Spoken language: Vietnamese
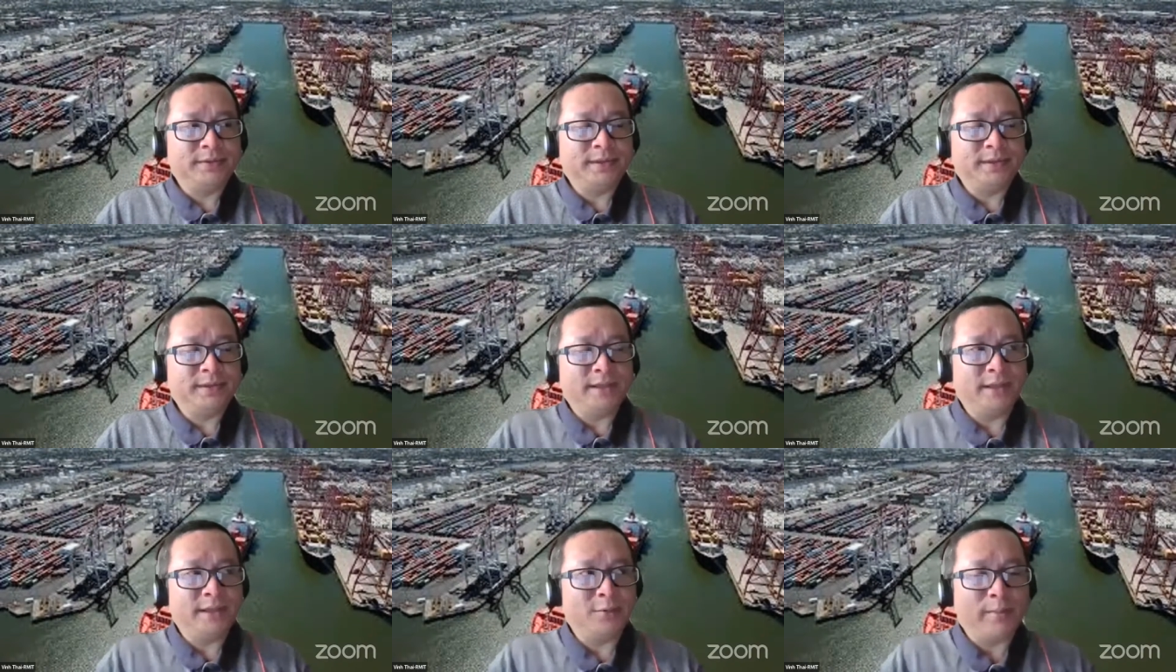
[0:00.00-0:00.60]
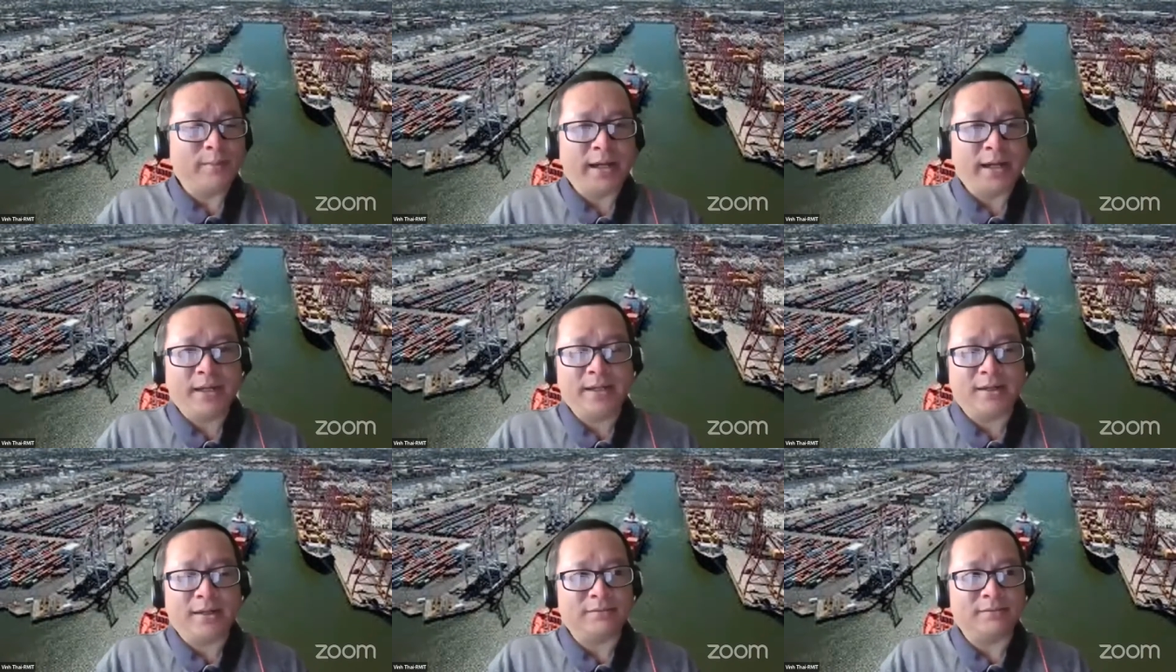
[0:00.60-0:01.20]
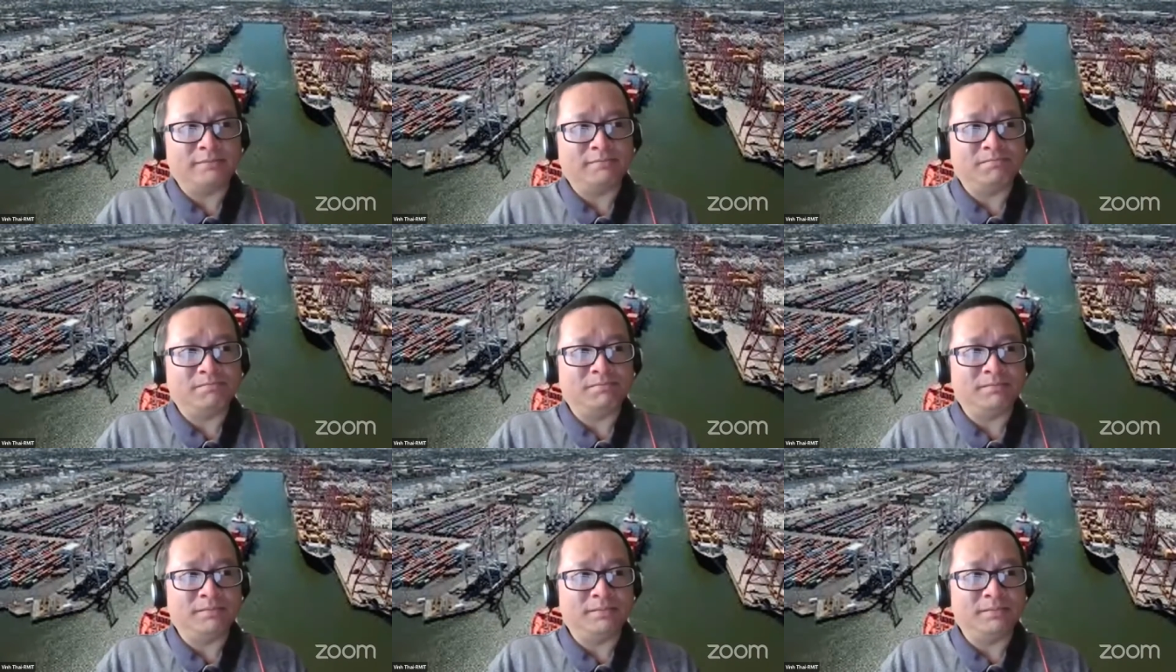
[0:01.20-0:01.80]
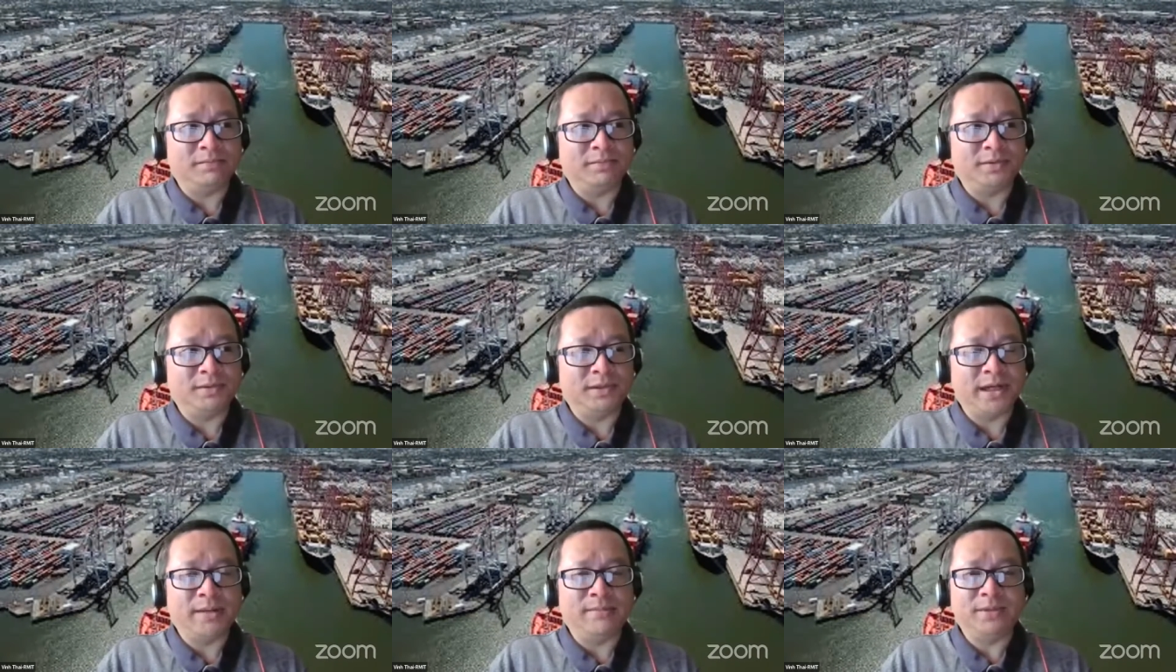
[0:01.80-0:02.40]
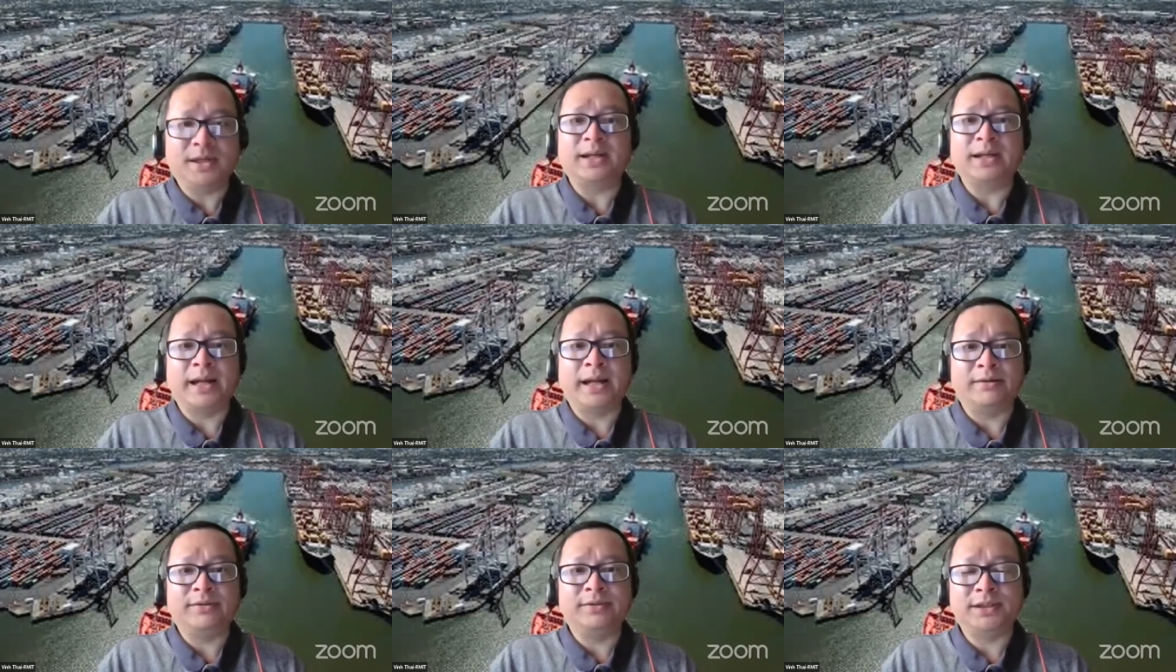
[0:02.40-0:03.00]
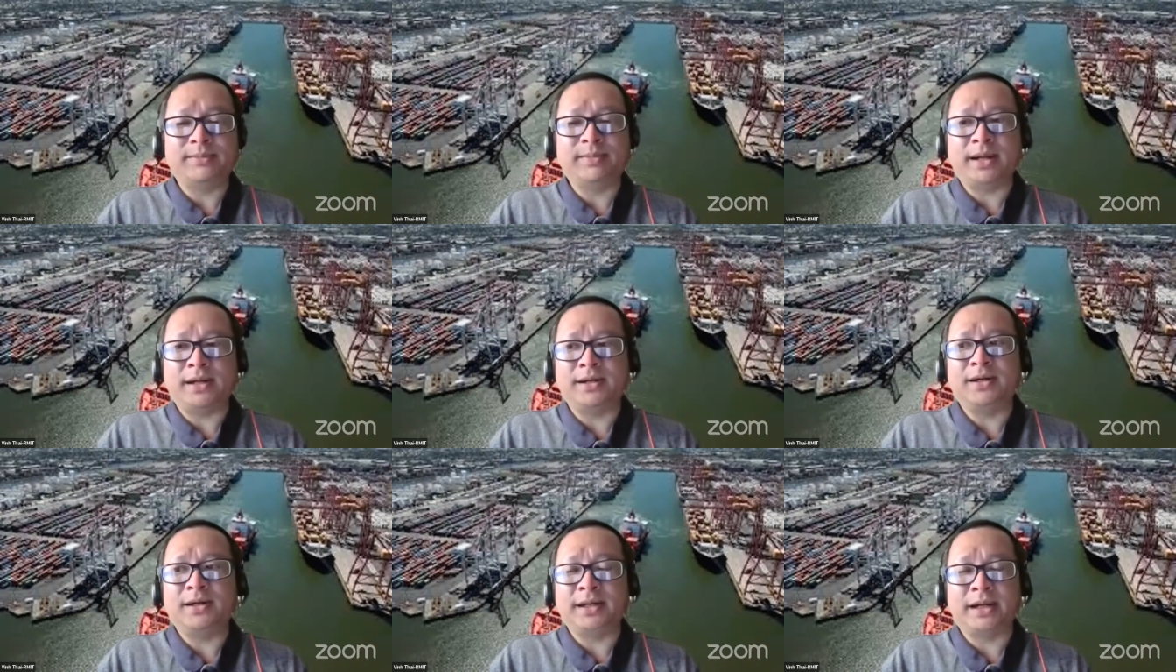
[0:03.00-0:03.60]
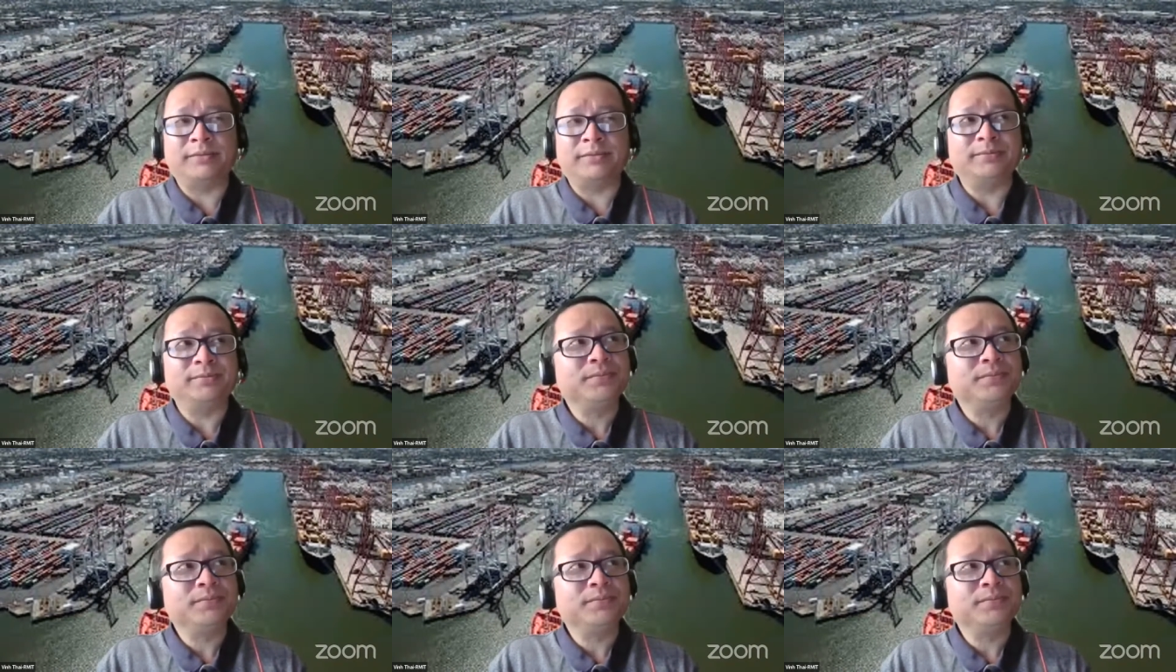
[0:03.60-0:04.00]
thì cô bé học điểm rất là cao xếp hạng rất là cao